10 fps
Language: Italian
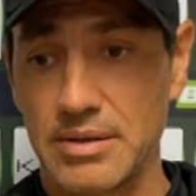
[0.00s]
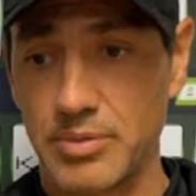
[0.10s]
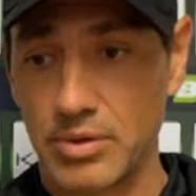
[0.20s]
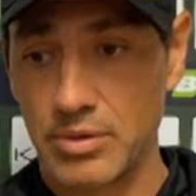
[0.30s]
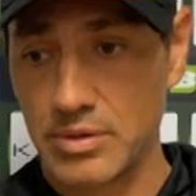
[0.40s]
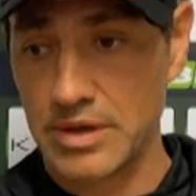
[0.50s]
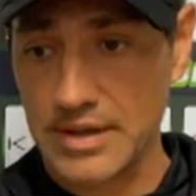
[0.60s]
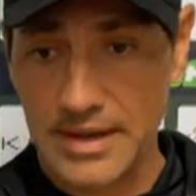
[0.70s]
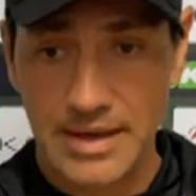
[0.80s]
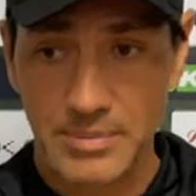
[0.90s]
poco nelle
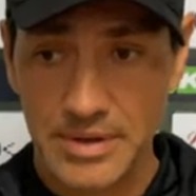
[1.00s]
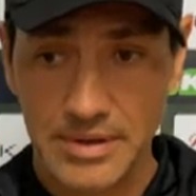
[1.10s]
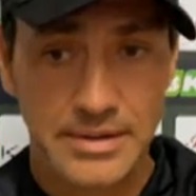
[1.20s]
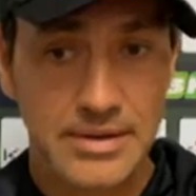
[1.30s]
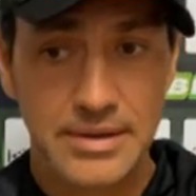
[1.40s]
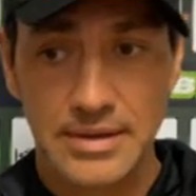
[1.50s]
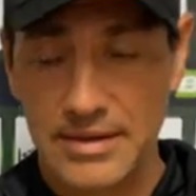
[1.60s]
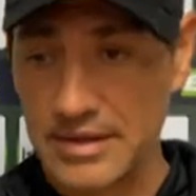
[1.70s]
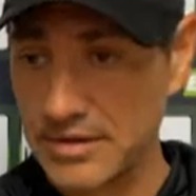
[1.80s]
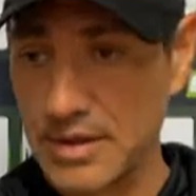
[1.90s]
gambe,
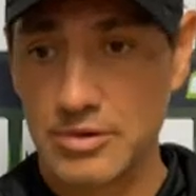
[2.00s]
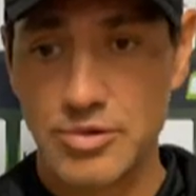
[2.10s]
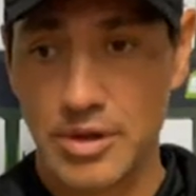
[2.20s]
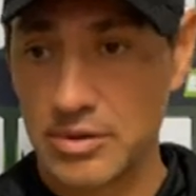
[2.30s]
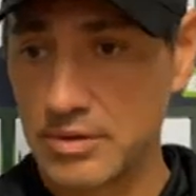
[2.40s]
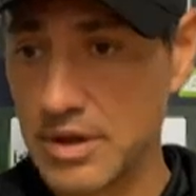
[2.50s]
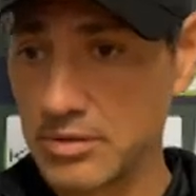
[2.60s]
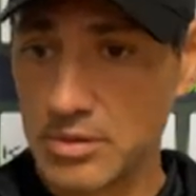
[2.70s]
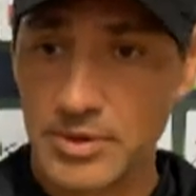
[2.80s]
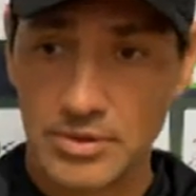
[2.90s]
tanti hanno giocato
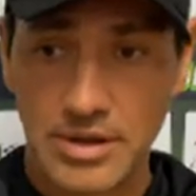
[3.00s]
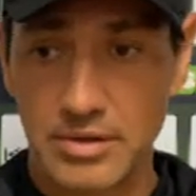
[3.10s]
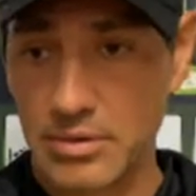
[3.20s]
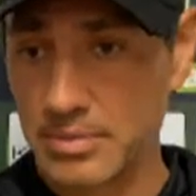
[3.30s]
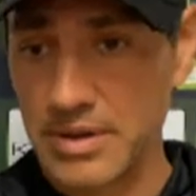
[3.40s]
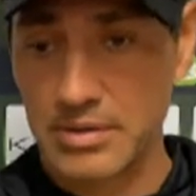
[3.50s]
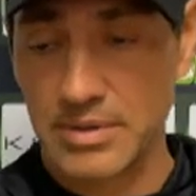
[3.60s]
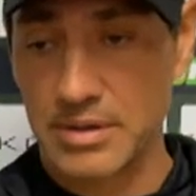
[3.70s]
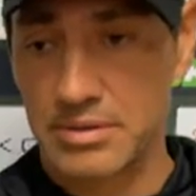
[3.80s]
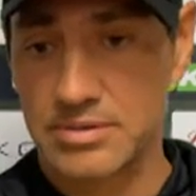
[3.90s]
tanto come Rodeno, lo ripeto, ma
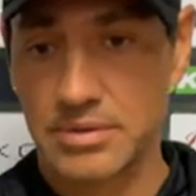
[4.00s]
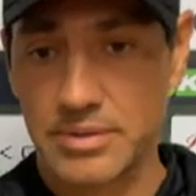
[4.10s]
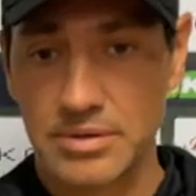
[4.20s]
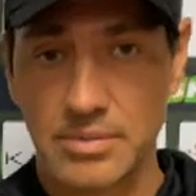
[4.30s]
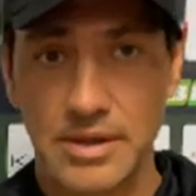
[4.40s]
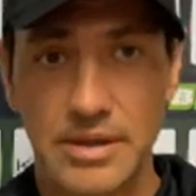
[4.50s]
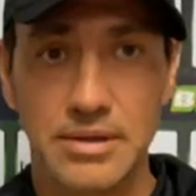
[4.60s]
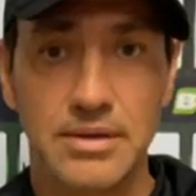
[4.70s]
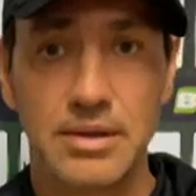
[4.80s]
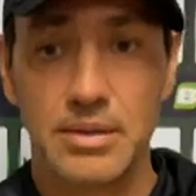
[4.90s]
in questo momento magari
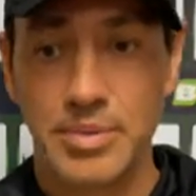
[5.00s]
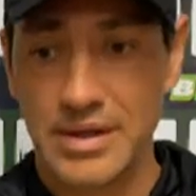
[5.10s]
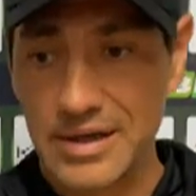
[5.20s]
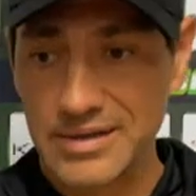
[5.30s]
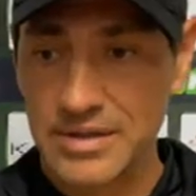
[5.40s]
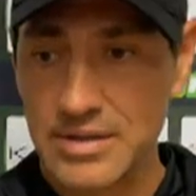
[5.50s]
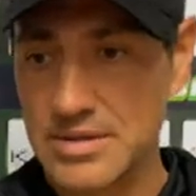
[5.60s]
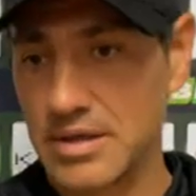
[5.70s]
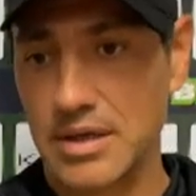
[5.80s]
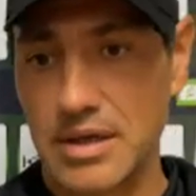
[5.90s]
per
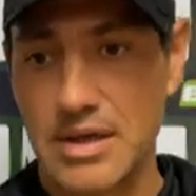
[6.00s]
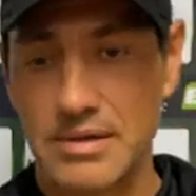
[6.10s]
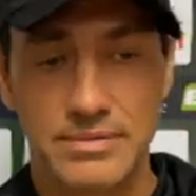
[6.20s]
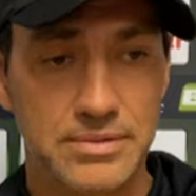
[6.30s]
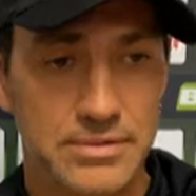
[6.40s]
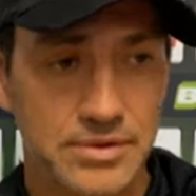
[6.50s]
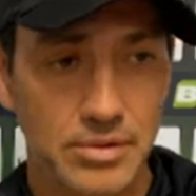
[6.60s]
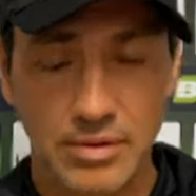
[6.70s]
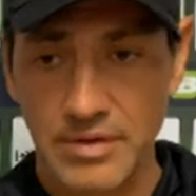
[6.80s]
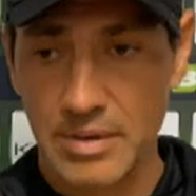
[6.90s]
caratteristiche che ha, se
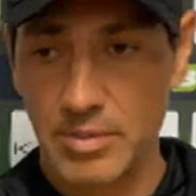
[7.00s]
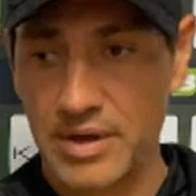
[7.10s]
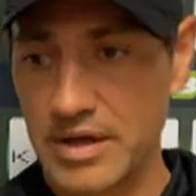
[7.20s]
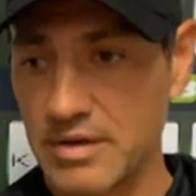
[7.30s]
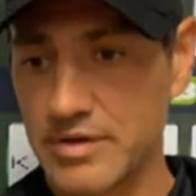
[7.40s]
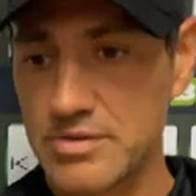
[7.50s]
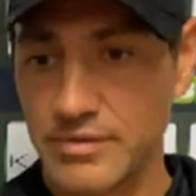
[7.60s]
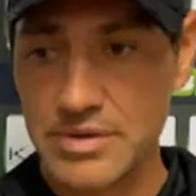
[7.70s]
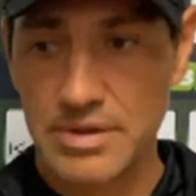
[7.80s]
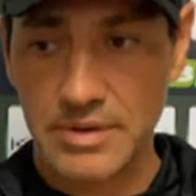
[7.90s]
lo leviamo magari la fase
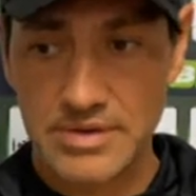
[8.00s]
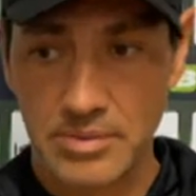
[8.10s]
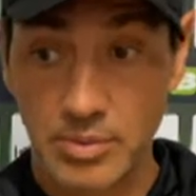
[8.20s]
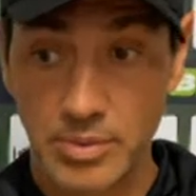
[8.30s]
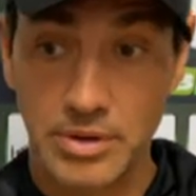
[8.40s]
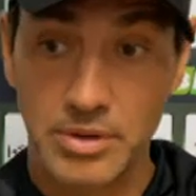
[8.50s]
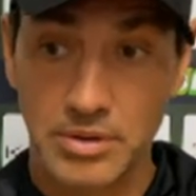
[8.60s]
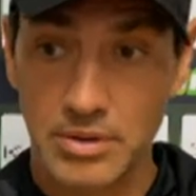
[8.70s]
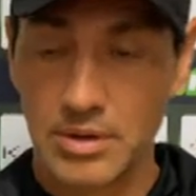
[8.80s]
offensiva siamo un pochino